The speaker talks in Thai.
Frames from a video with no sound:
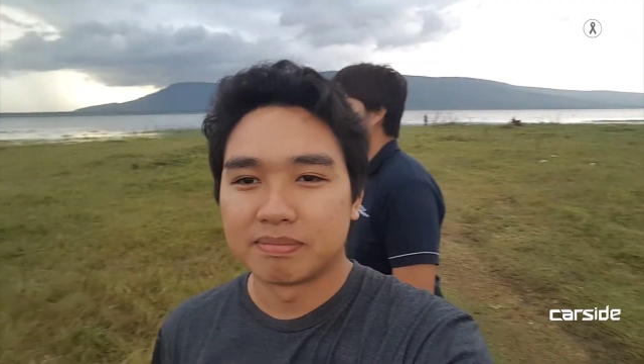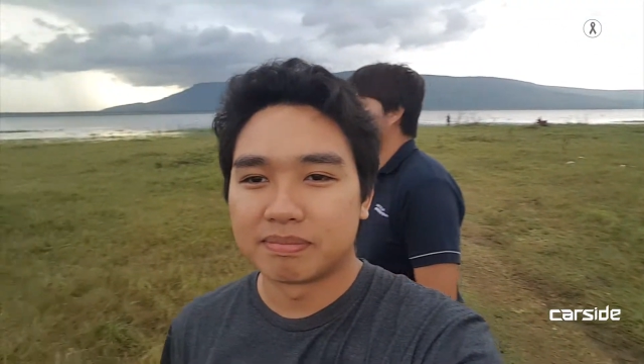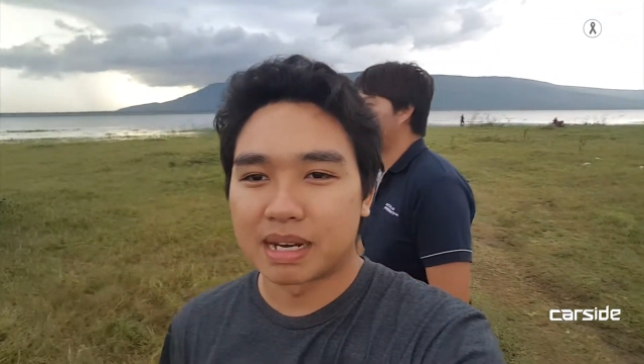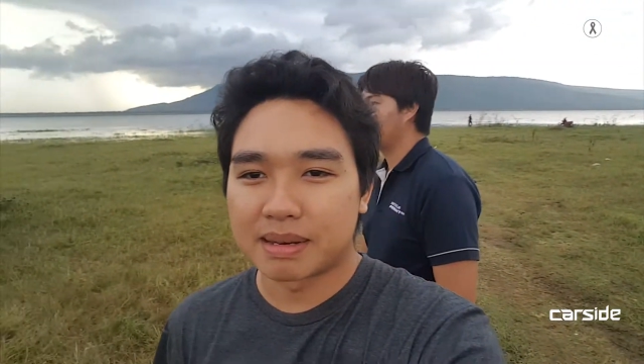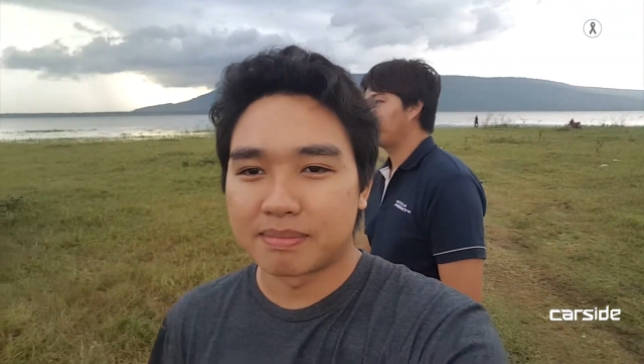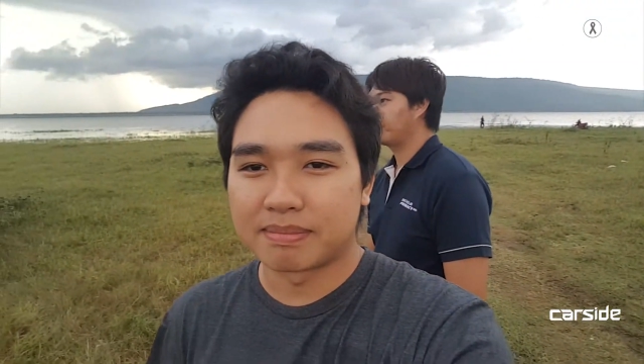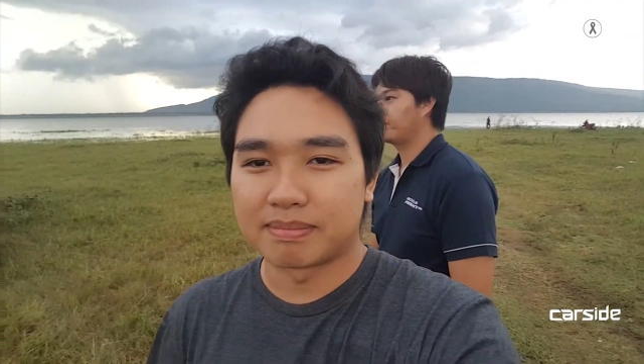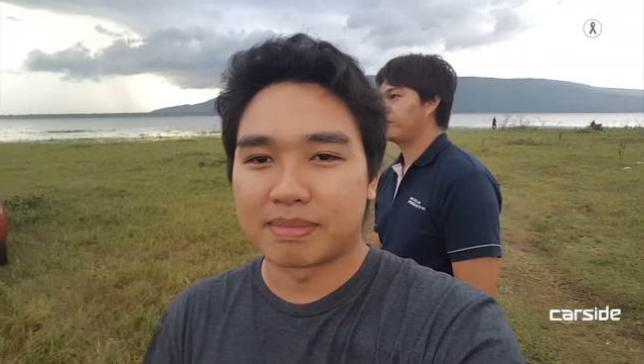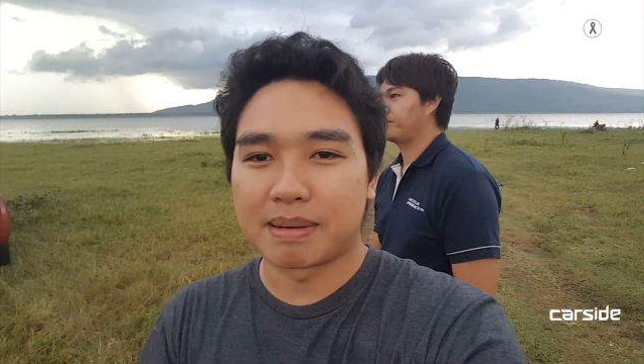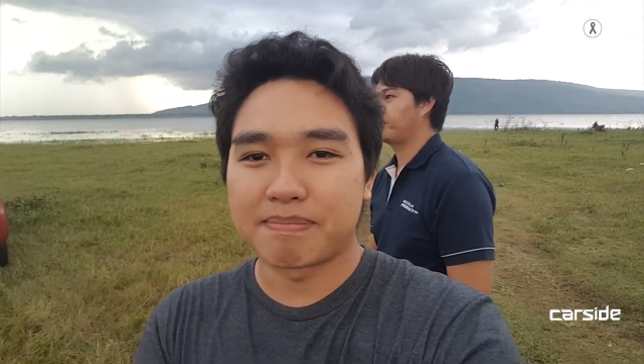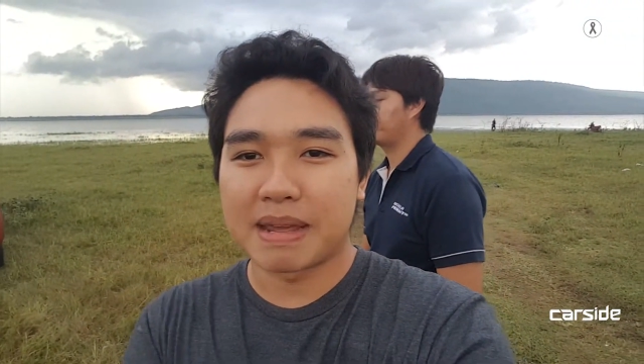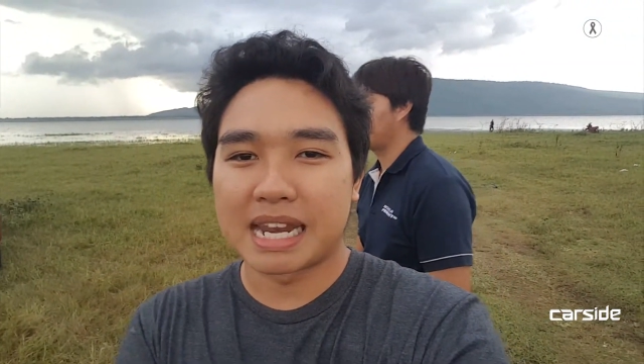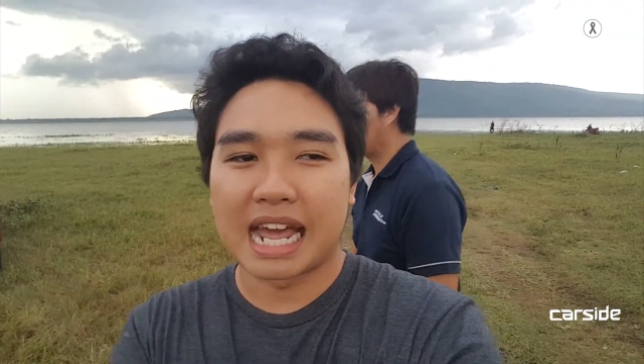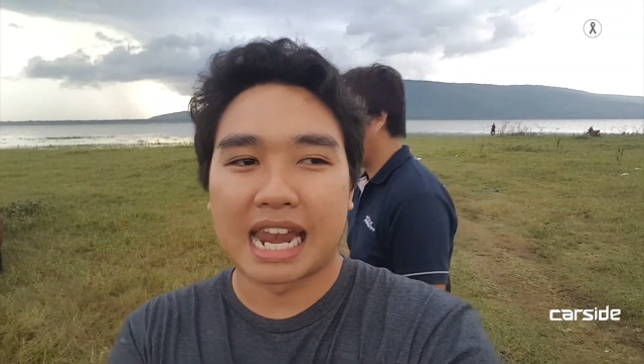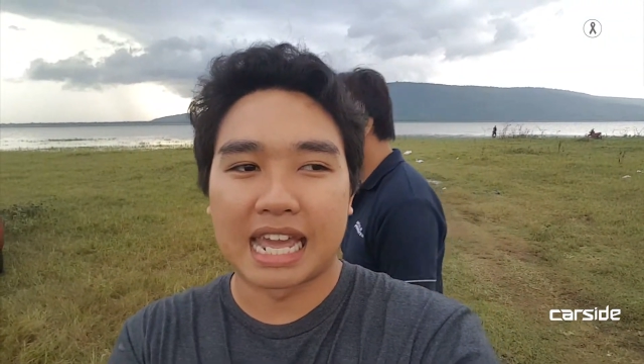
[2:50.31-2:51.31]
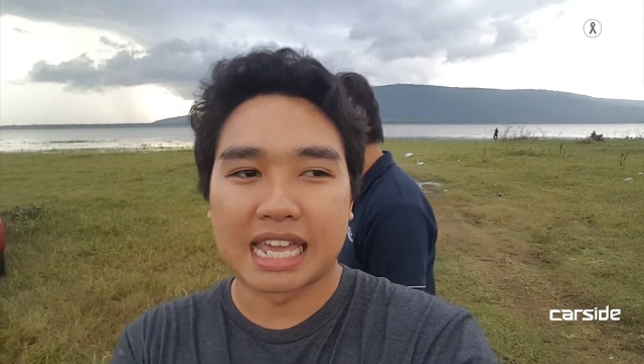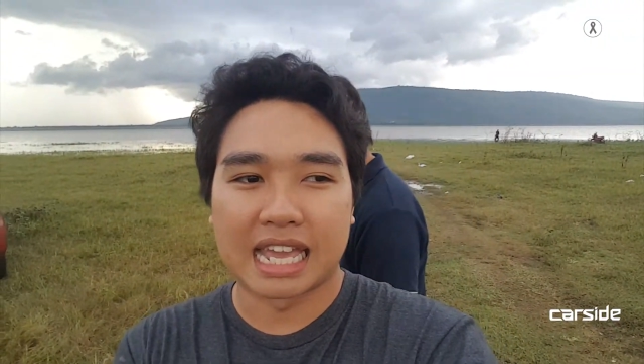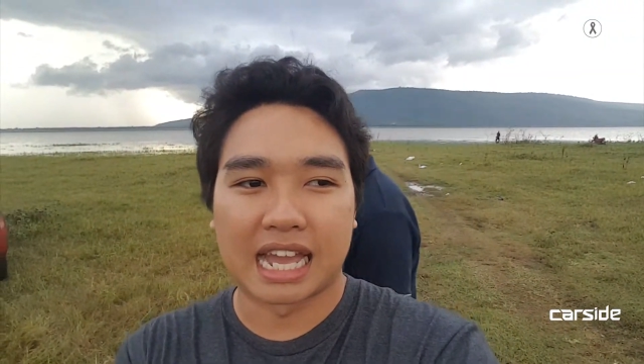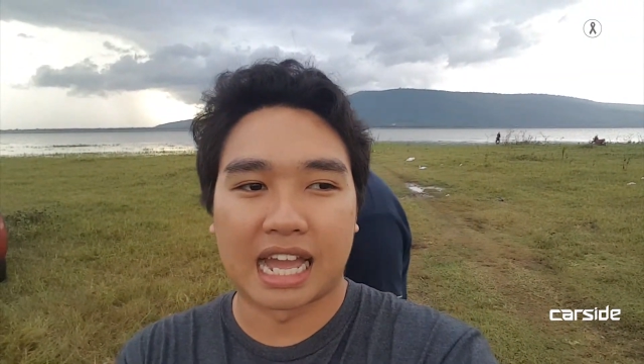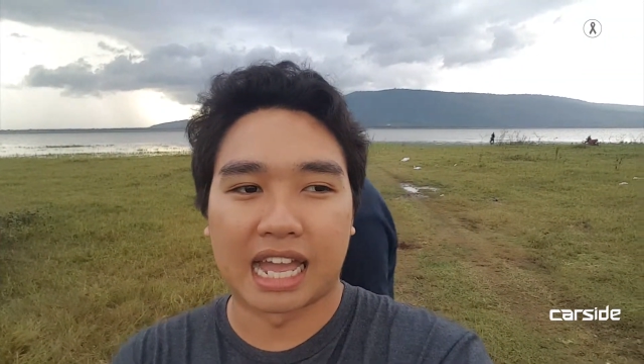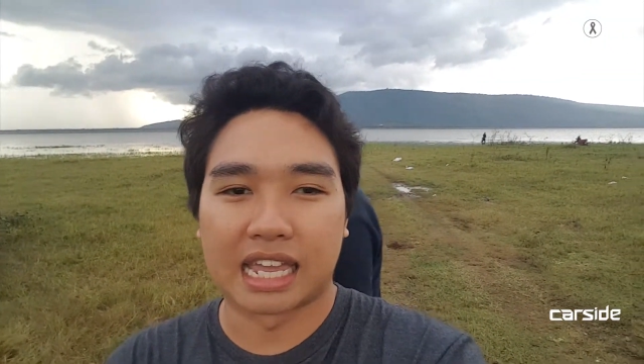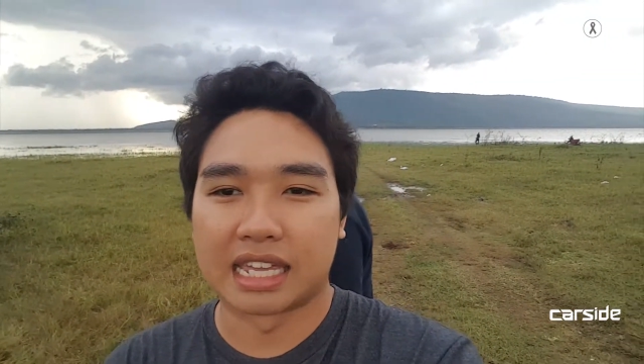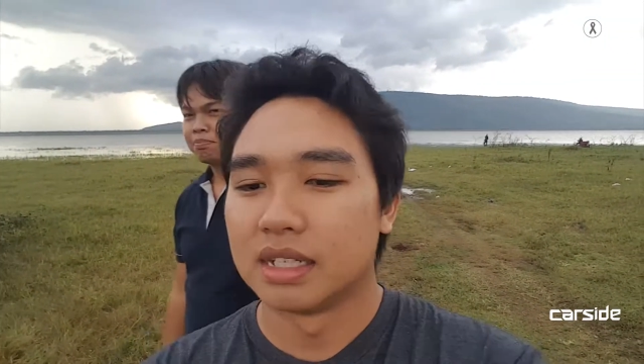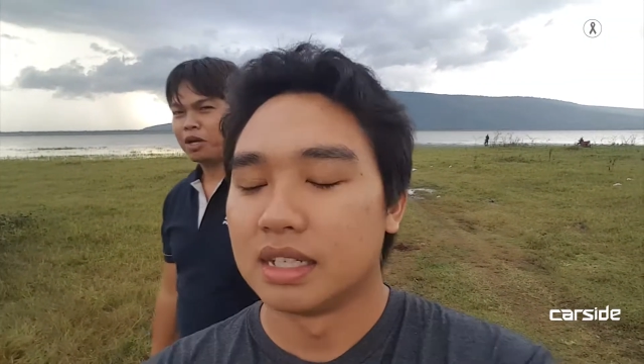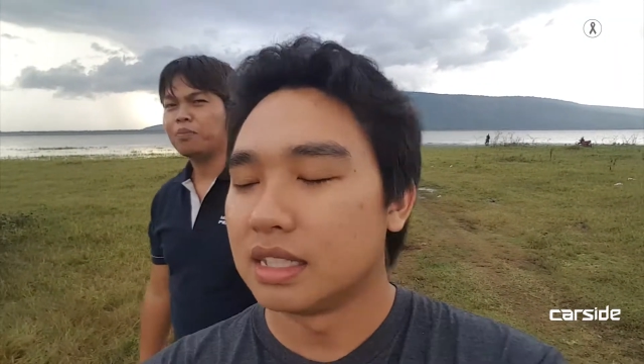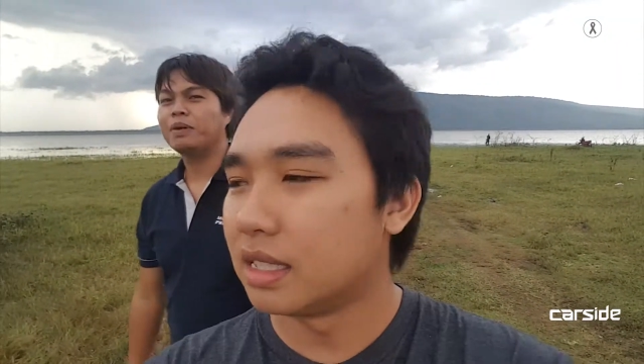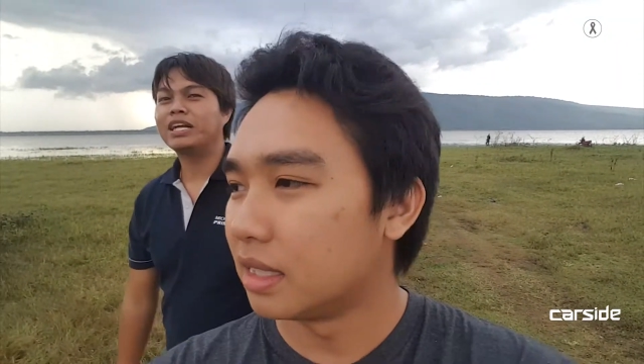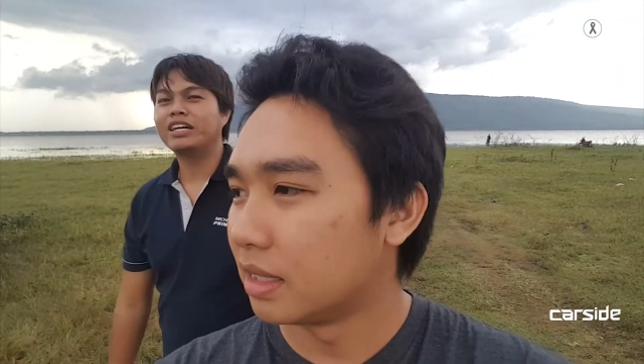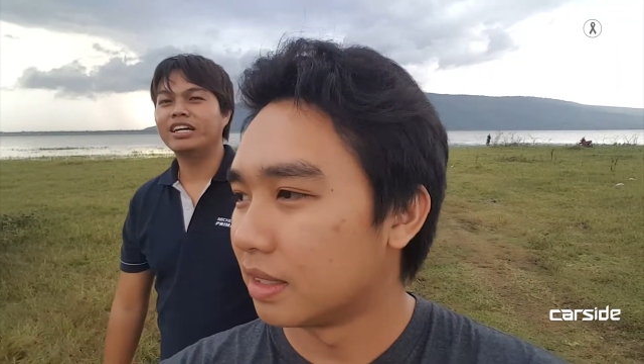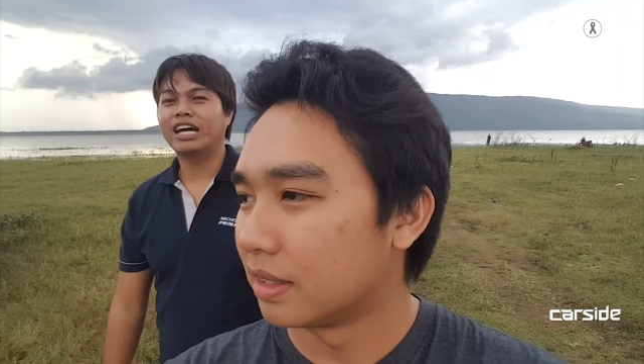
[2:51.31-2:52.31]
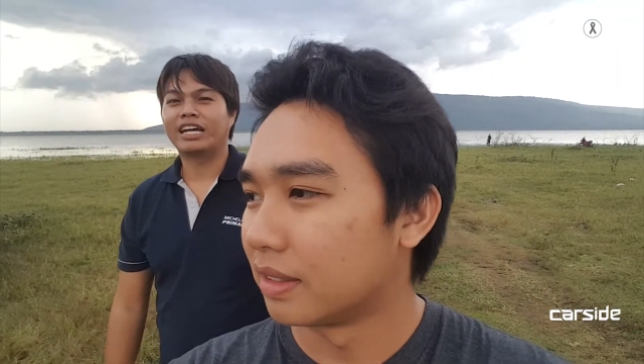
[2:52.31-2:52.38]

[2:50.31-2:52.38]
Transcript: มันมันเป็นอะไรยังไง ก็เป็นเขื่อน